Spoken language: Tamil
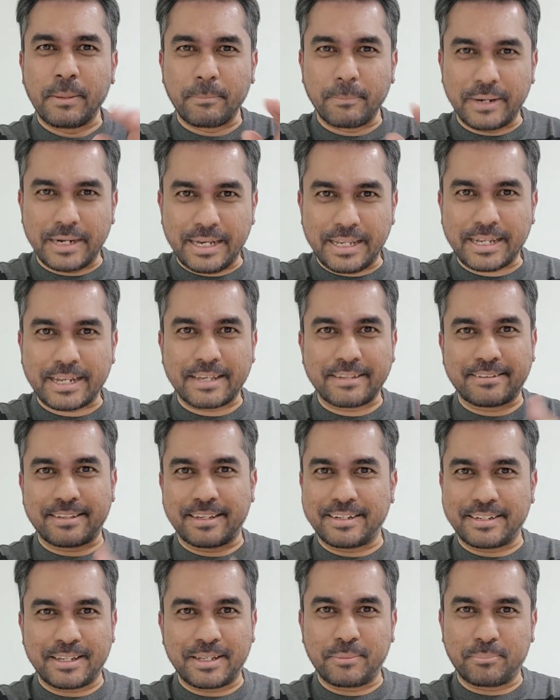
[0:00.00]
மெதிக்கா
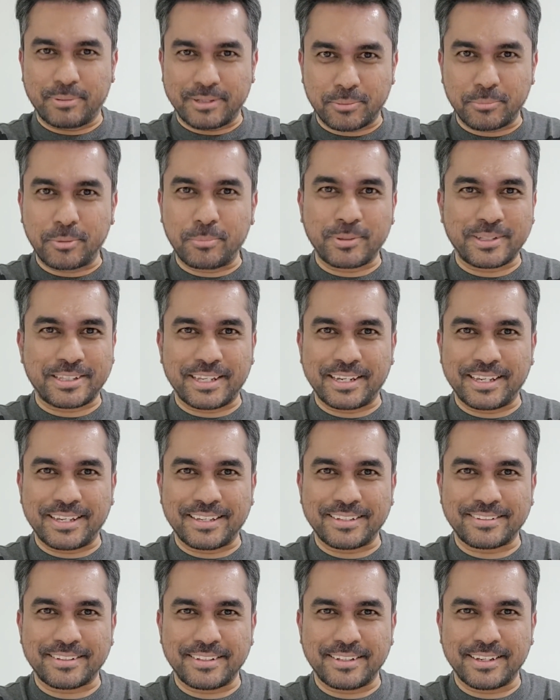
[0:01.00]
சென்டர் இப்போ சமீபத்தில்
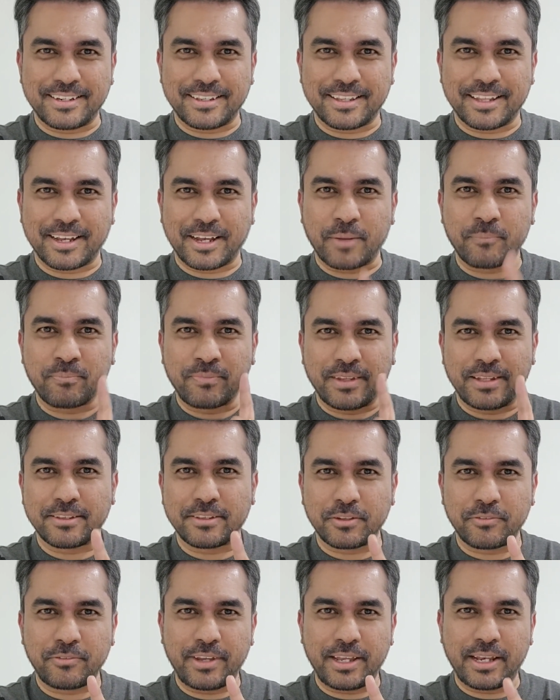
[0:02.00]
செஞ்சுருந்தாங்க இந்த
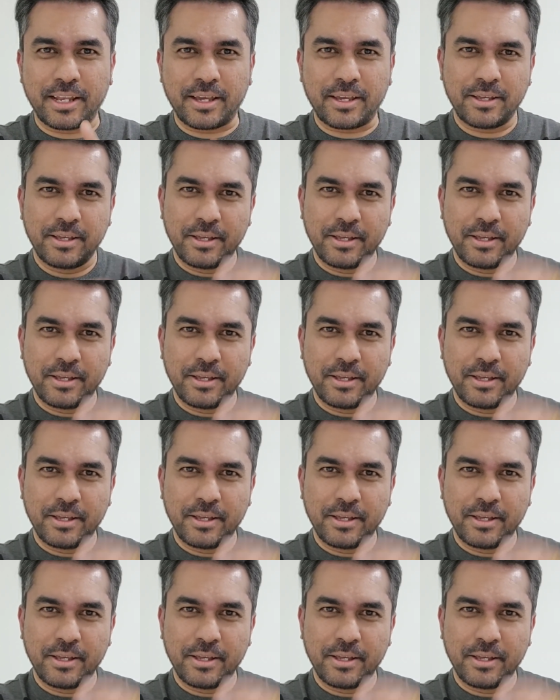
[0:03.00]
சுவையில்